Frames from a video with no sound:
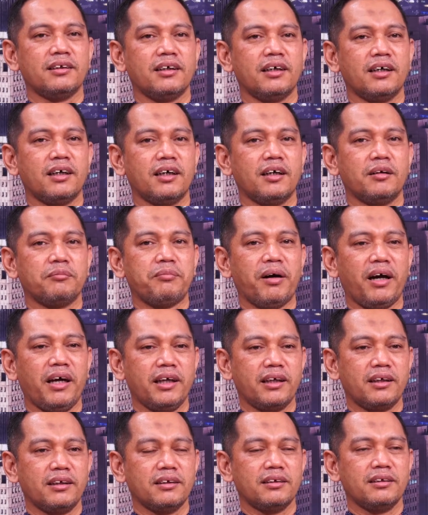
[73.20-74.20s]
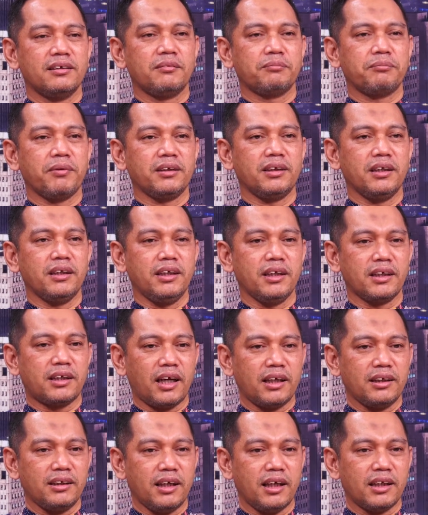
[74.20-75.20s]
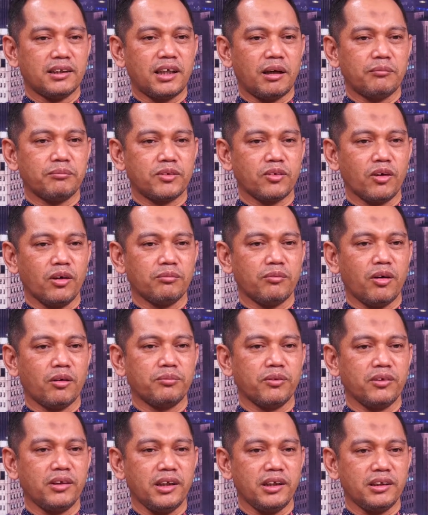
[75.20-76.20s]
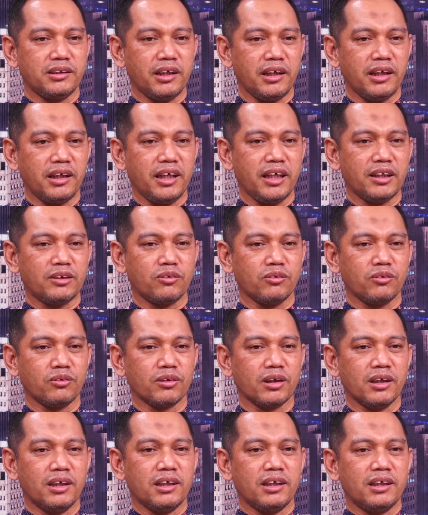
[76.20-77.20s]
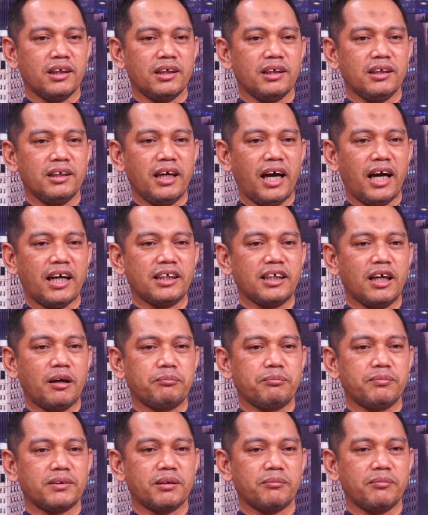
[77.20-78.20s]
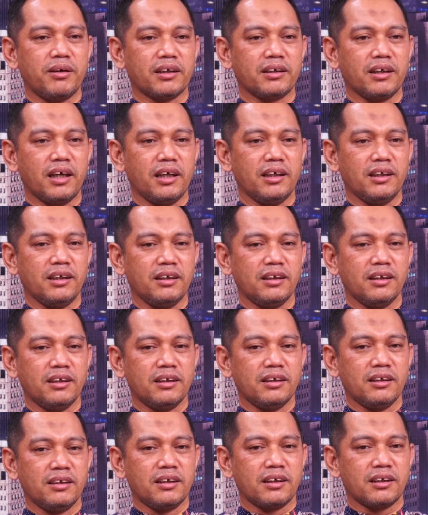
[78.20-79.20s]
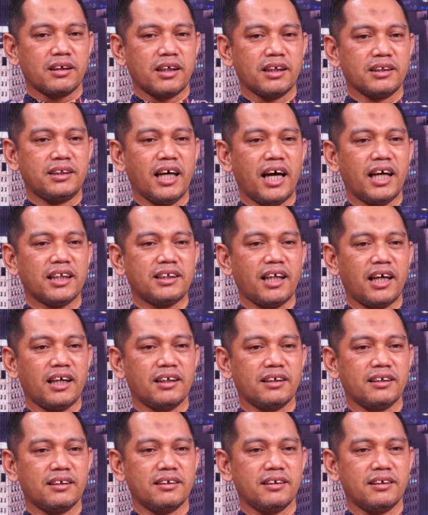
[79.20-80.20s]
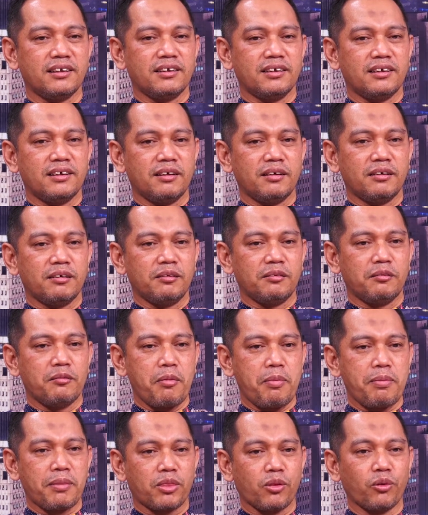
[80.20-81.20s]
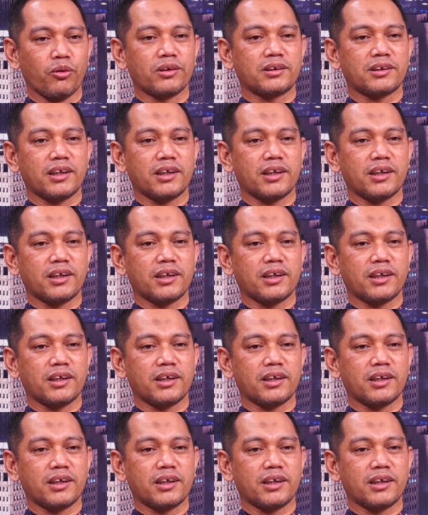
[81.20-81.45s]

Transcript: eh, baik penyidikannya Samsul maupun IC itu dianggap sebagai kejahatan turut